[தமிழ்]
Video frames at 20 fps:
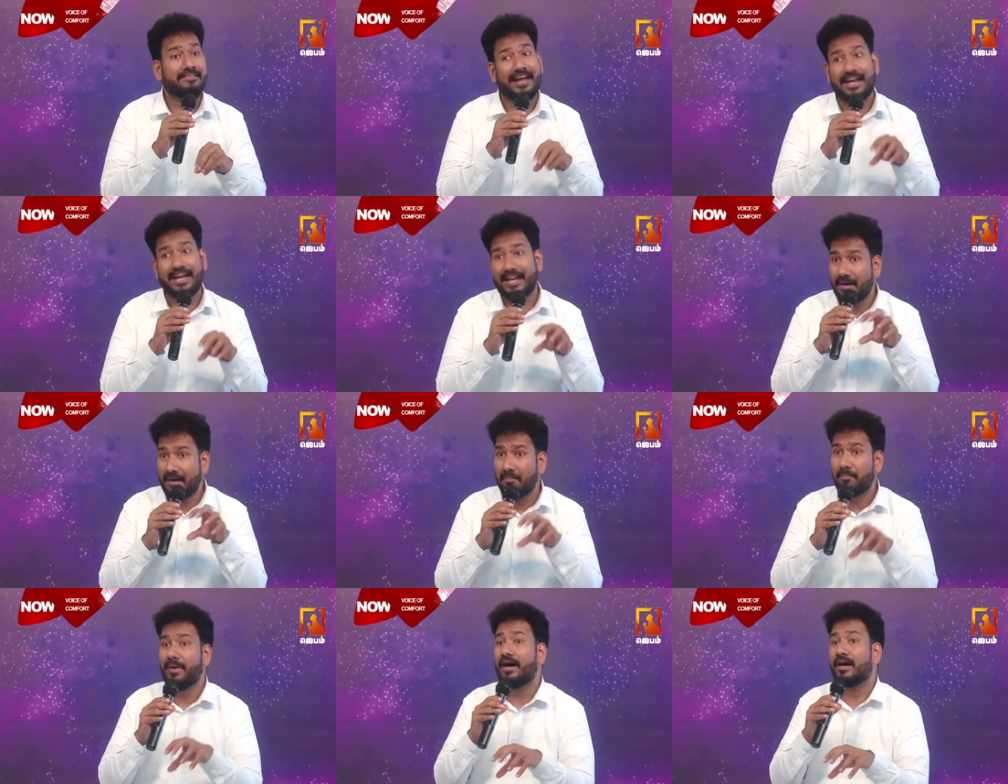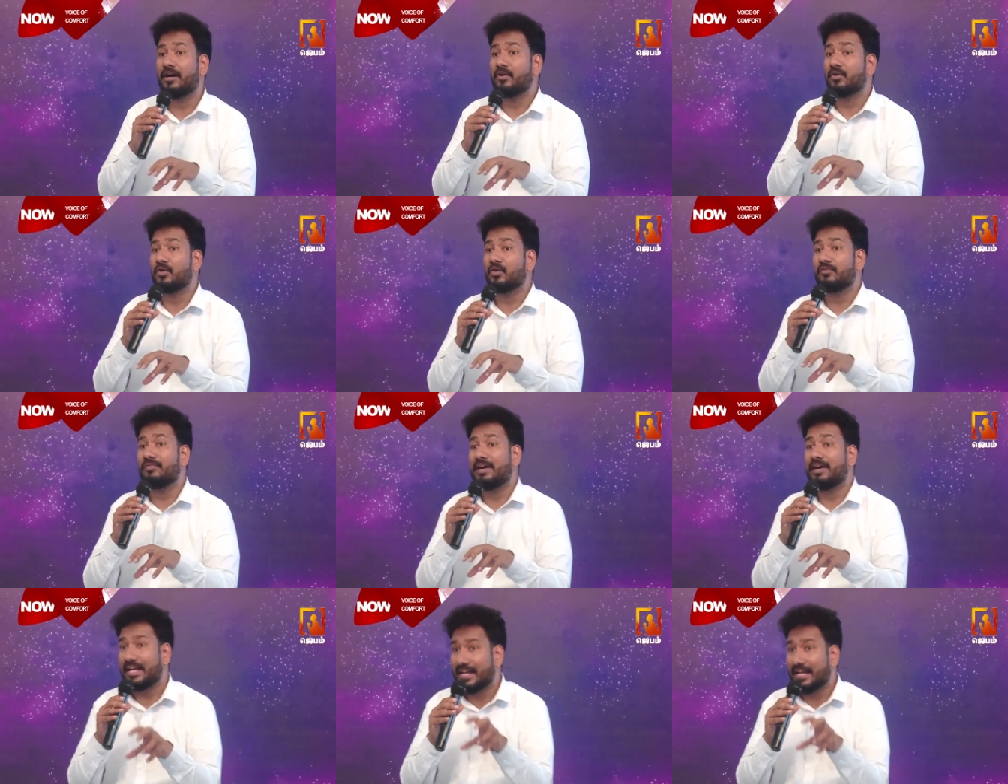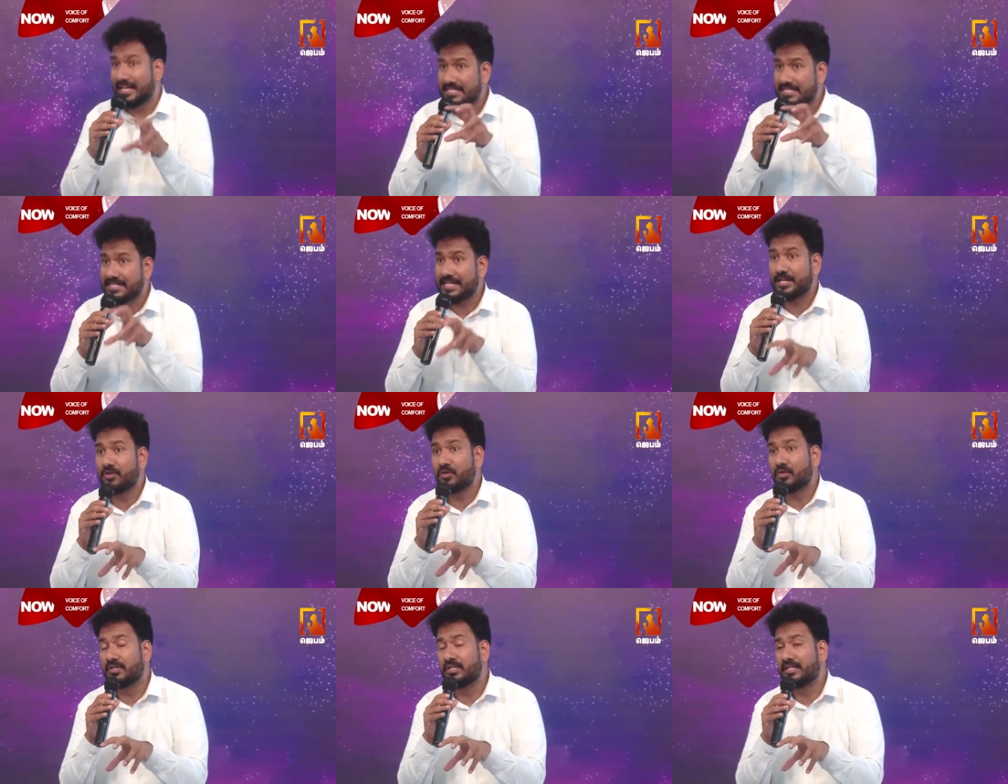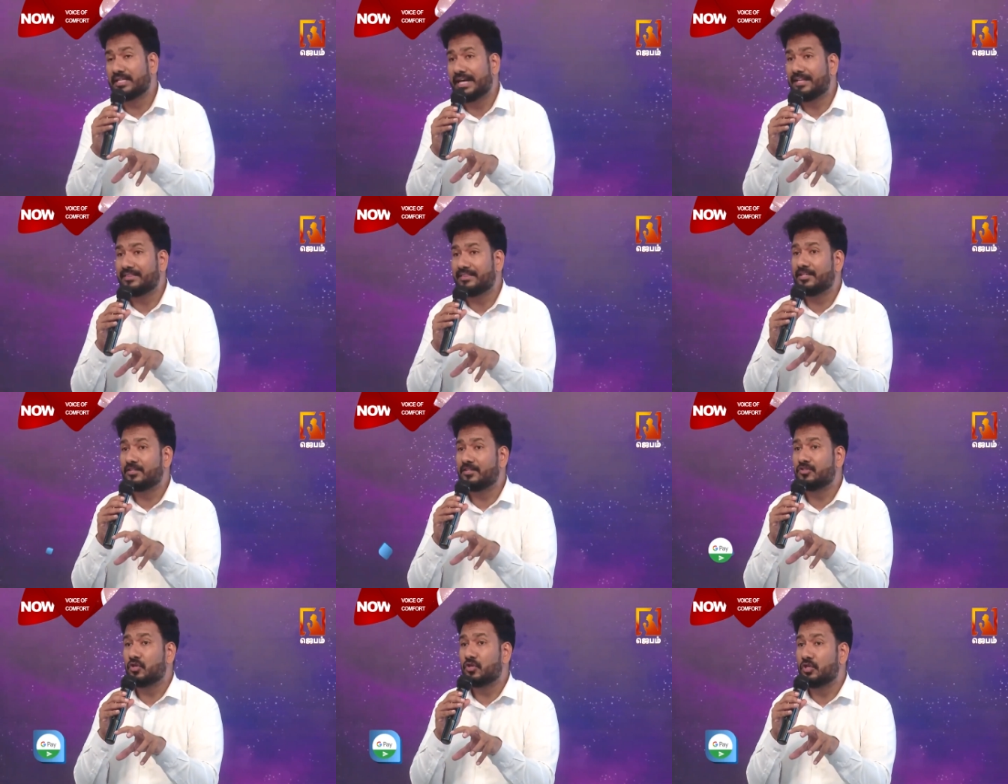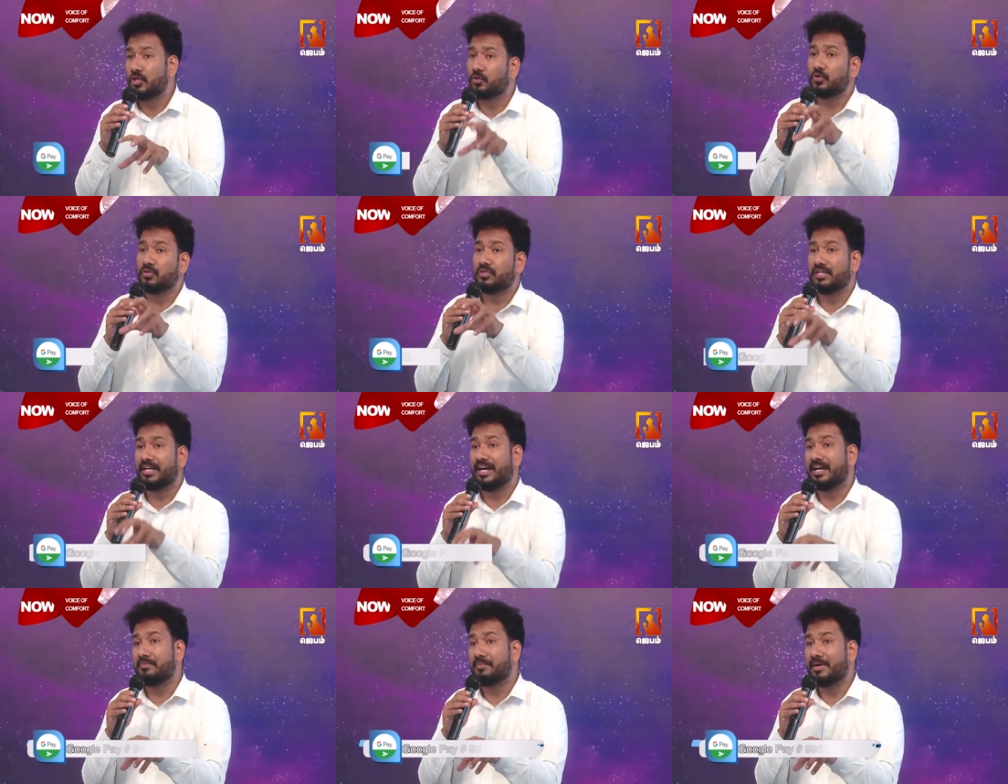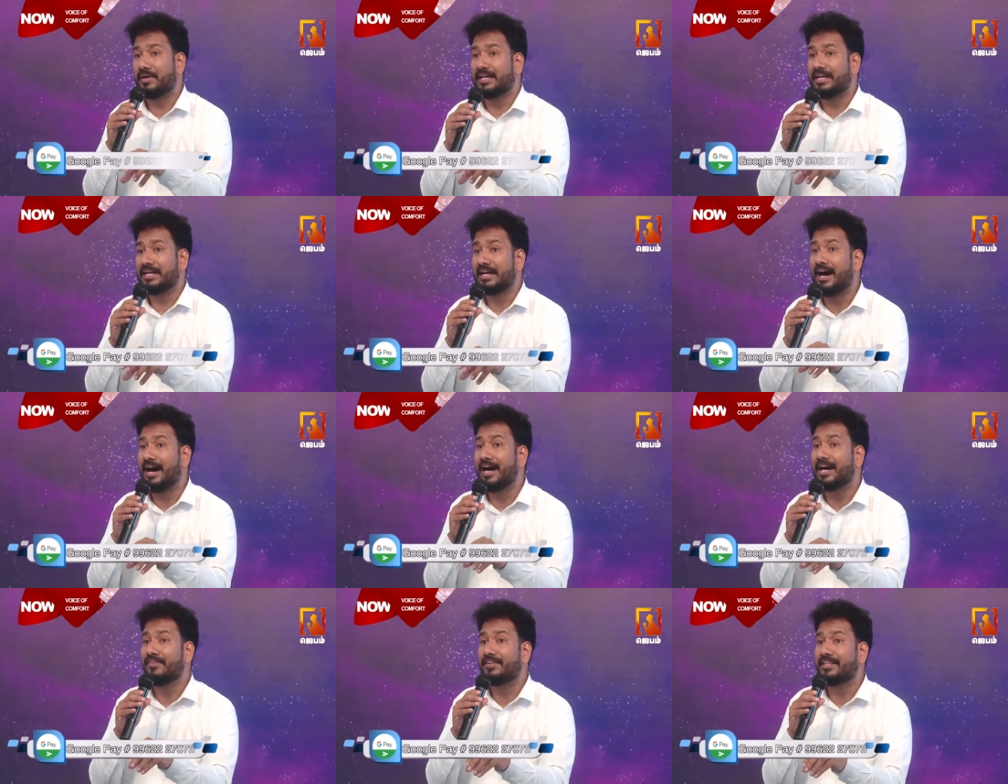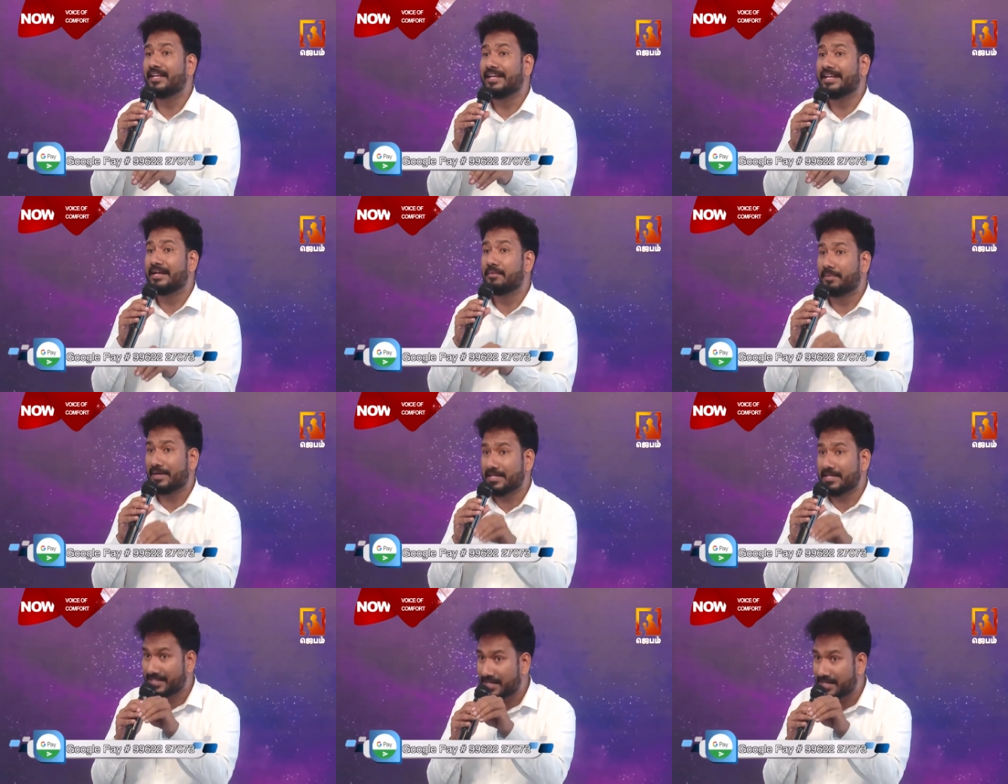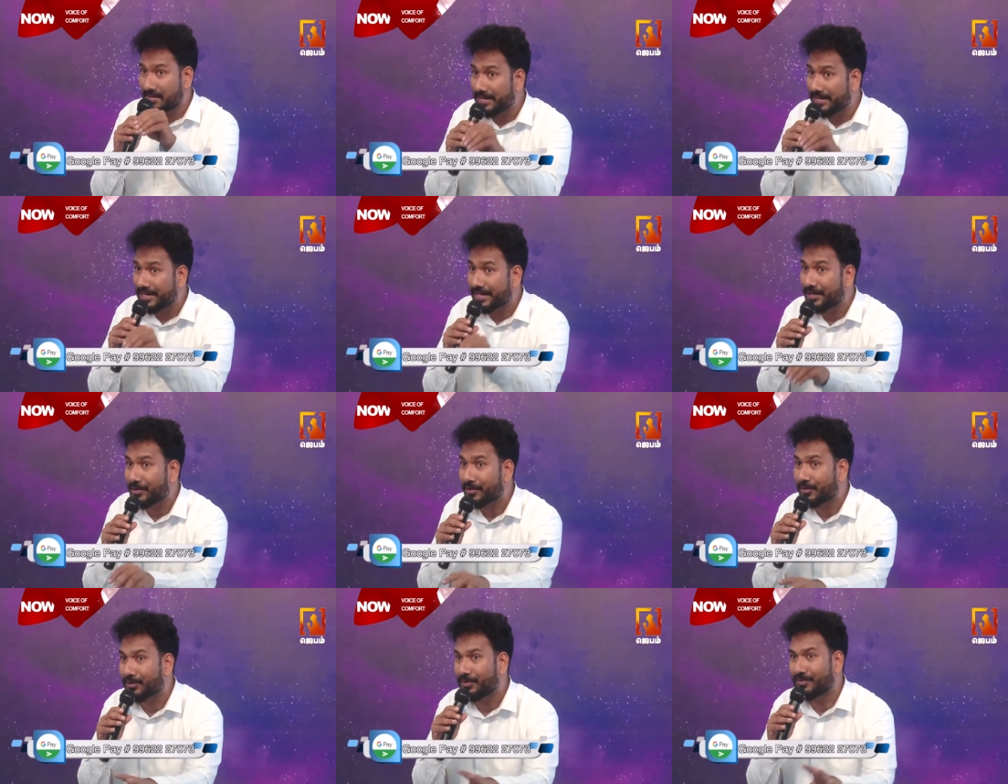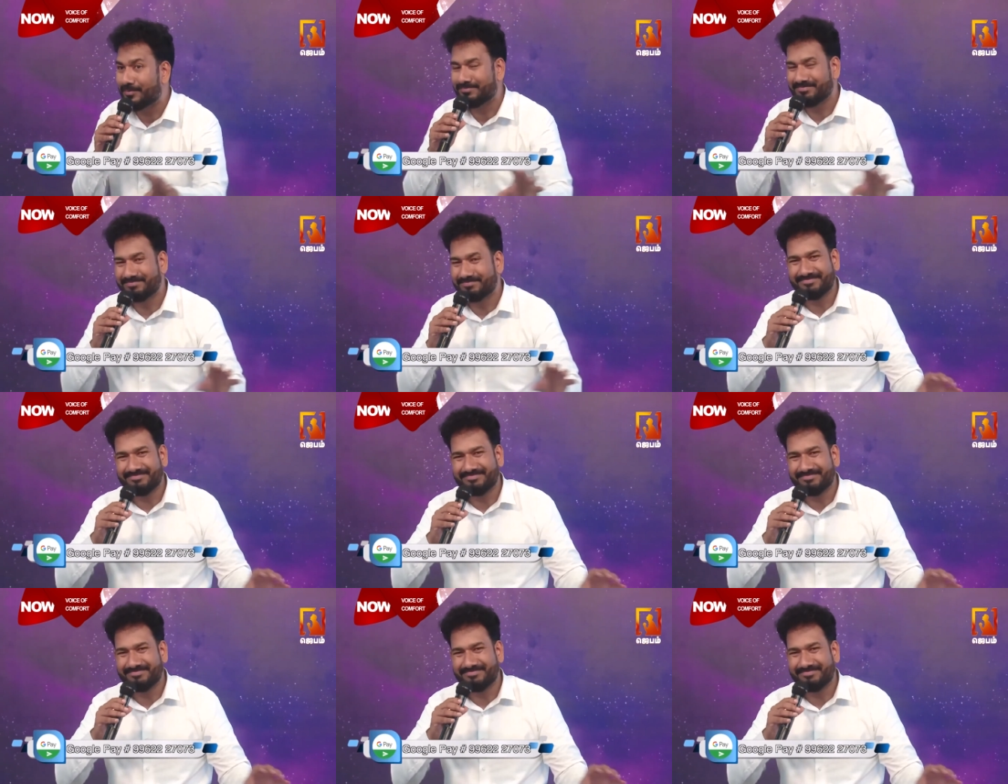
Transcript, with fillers: வேலையெல்லாம் பார்க்கணும் வேலையெல்லாம் செய்யணும்னு கர்த்தர் சொல்லி கொடுத்துருக்காரு பாருங்க ஆகவே தான் இங்கே பிரசங்கம் பண்ணிக்கிட்டு இருக்கோம்